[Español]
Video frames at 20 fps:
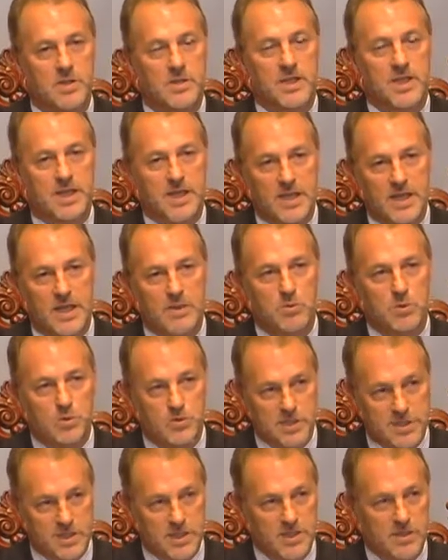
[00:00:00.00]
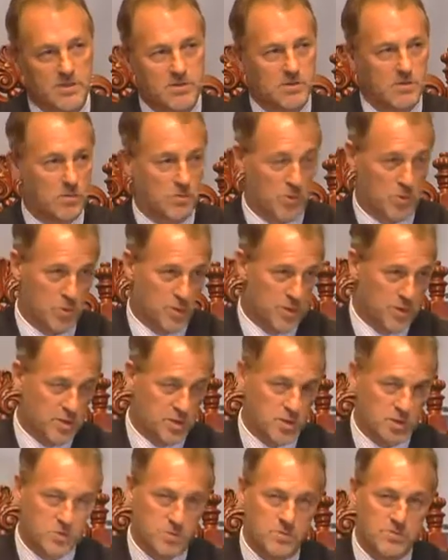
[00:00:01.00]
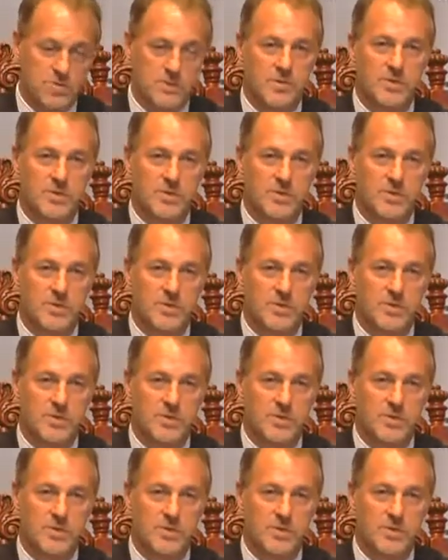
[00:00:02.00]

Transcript: ¿Qué queremos tener? Como hemos dicho,